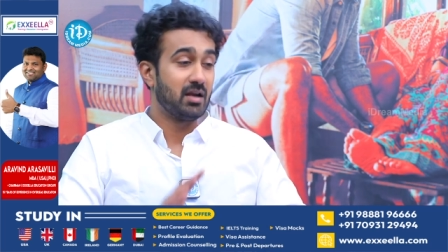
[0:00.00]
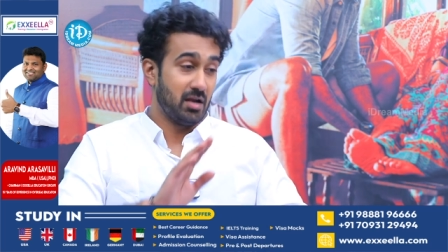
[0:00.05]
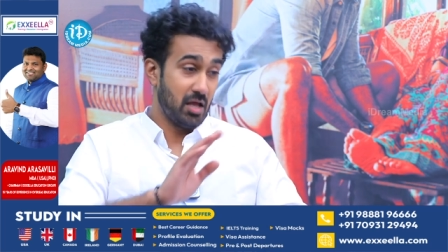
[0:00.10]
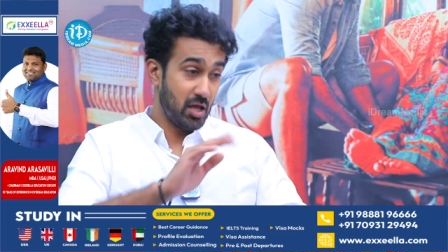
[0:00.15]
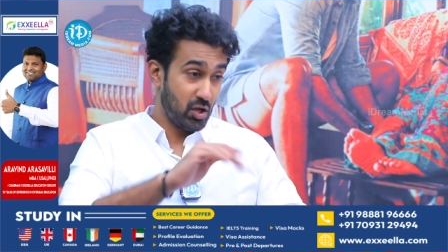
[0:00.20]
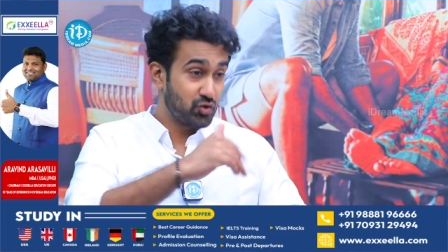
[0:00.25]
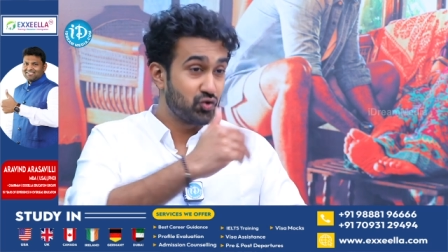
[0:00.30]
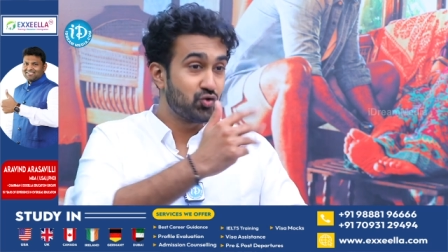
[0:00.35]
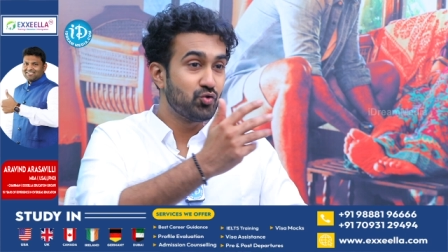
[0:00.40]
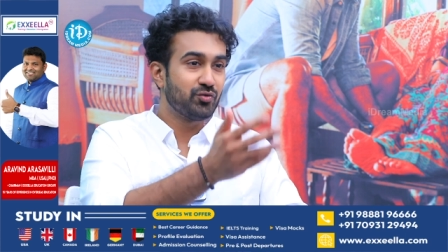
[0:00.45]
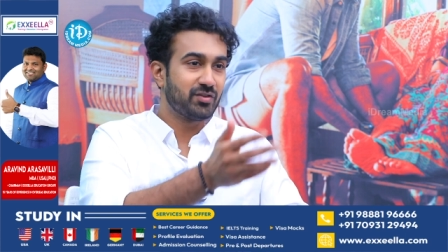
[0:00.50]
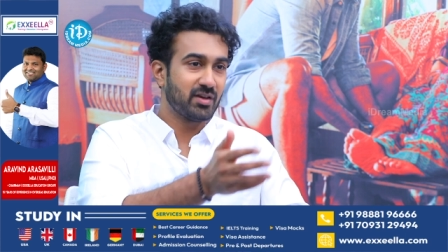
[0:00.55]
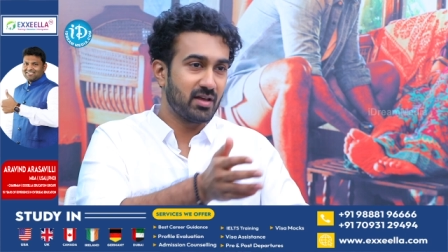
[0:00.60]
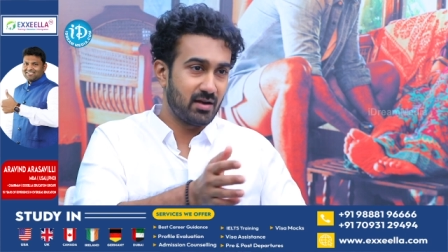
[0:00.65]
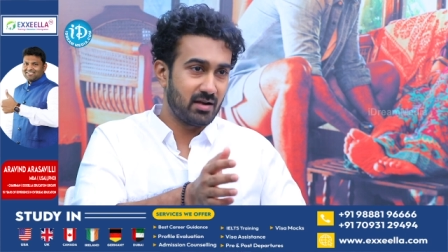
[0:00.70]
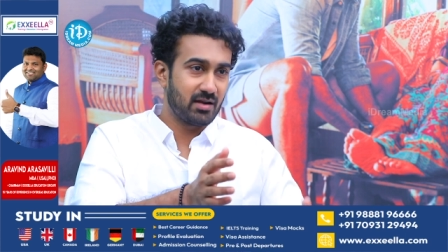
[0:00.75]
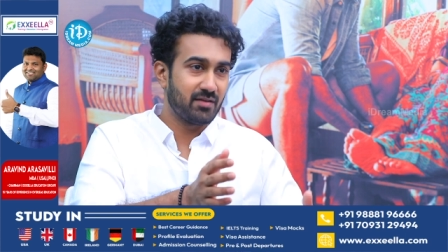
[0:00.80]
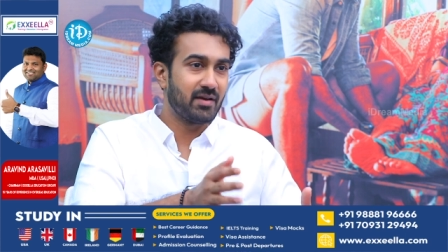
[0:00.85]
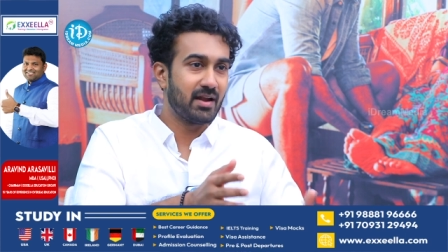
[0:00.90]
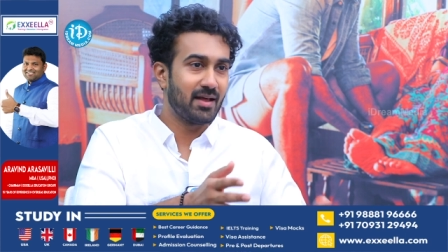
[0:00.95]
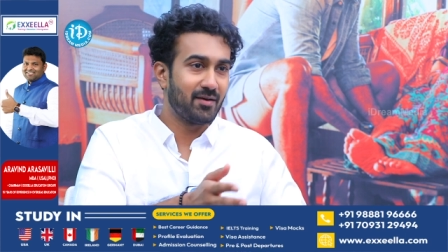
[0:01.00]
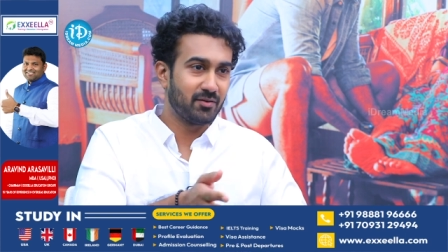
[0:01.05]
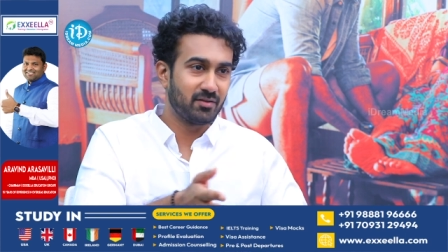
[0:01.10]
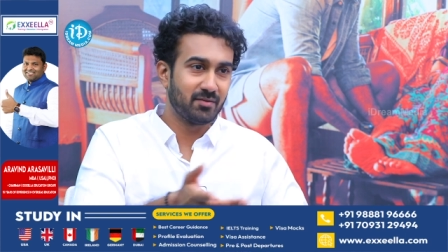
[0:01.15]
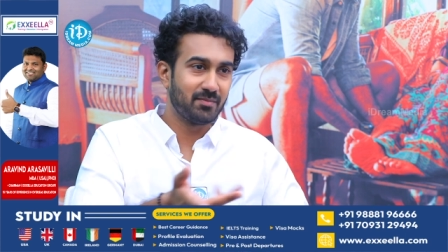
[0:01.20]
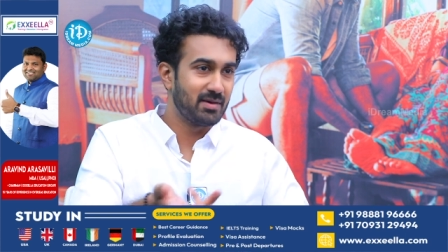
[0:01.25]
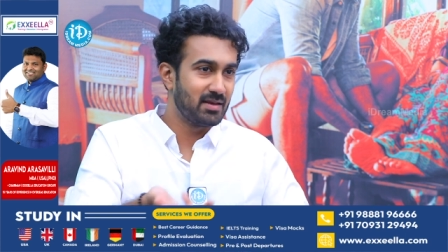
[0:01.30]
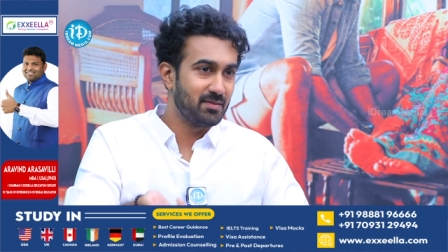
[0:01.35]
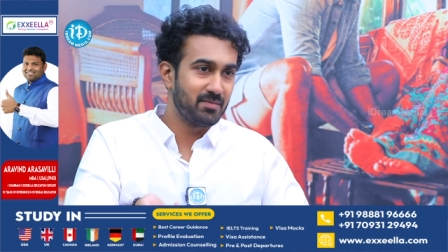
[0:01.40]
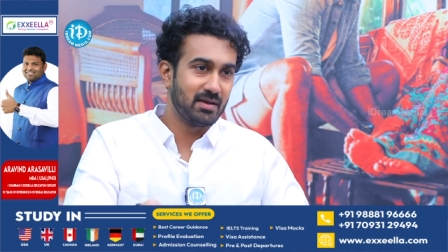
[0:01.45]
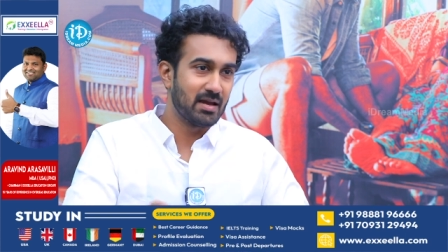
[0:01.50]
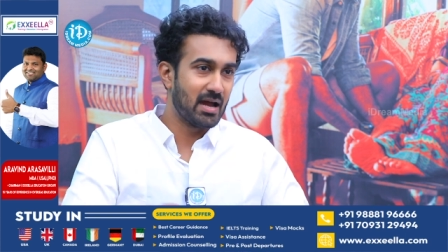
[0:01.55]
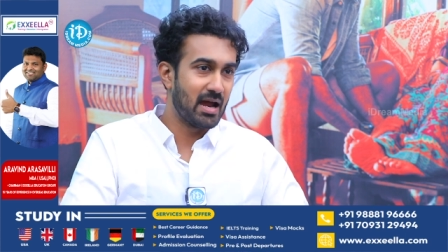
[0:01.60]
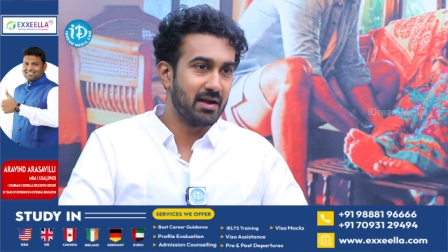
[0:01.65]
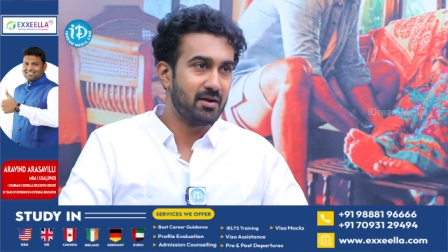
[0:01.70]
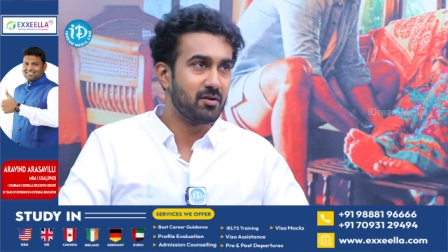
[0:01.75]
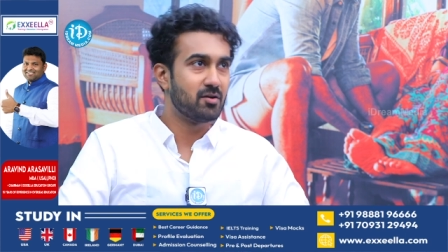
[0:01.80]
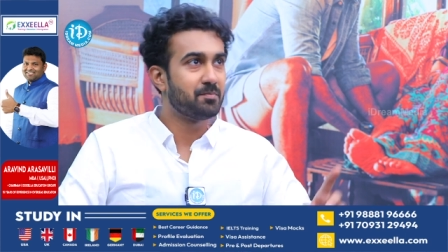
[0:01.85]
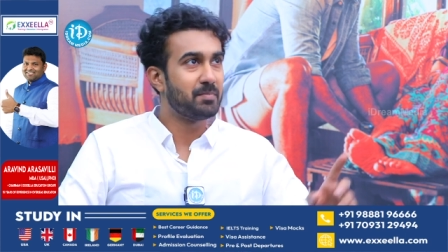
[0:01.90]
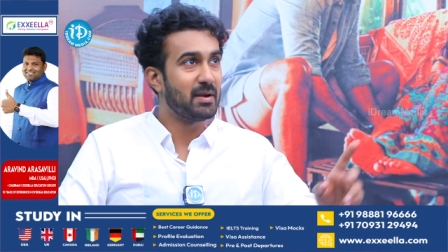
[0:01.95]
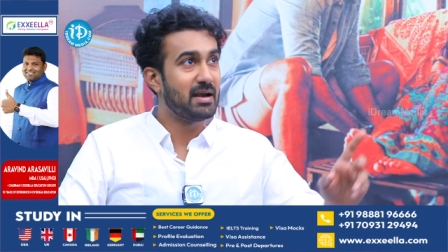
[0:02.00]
నేను చూశానంట వెన్ ఐ వాజ్ బేబీ ఐ డోంట్ నో